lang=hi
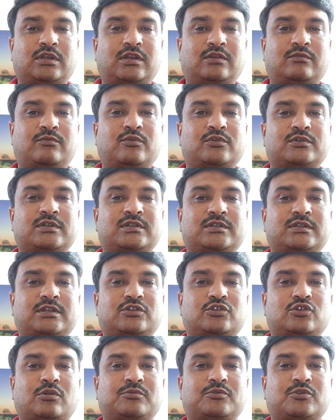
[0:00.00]
इन्फोसिस से
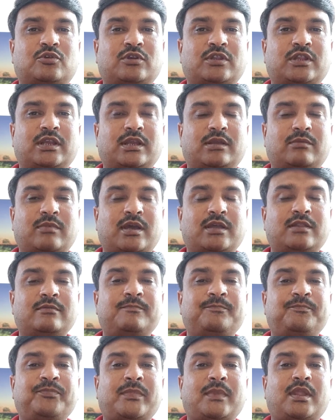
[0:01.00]
जॉब छोड़ने के
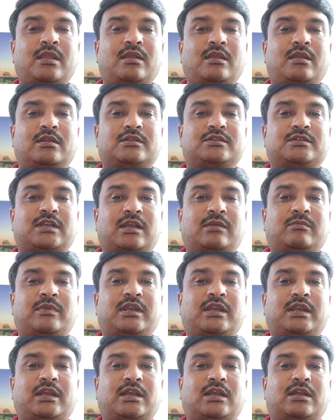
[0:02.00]
बाद छः
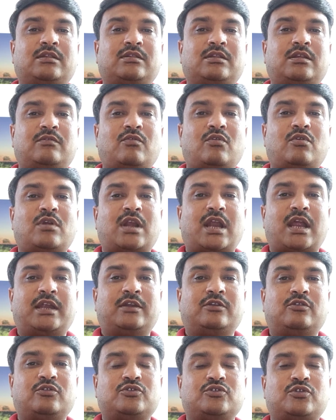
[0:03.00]
महीने के अंदर वो
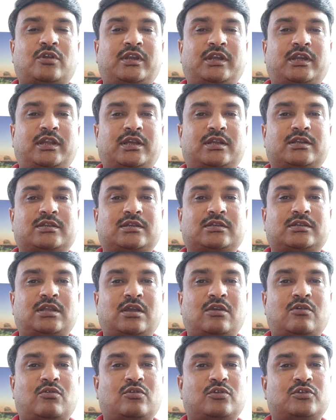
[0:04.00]
क्लाइंट को ज्वाइन नहीं कर सकता
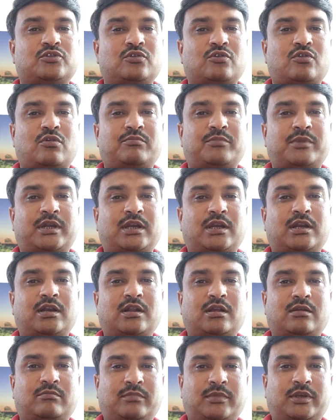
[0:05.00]
और जो कॉम्पिटेटर
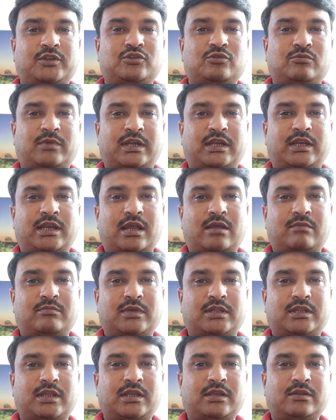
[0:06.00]
कंपनी जो मैंने नाम
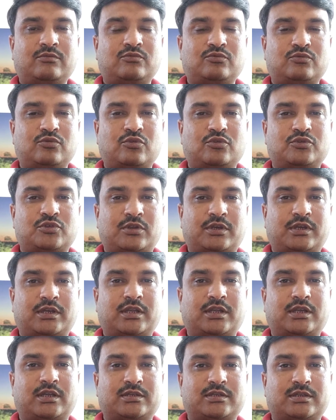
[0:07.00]
बताए उनको ज्वाइन
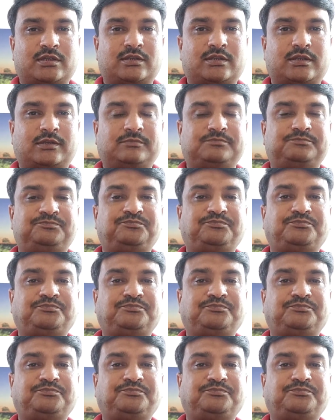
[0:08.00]
नहीं कर सकता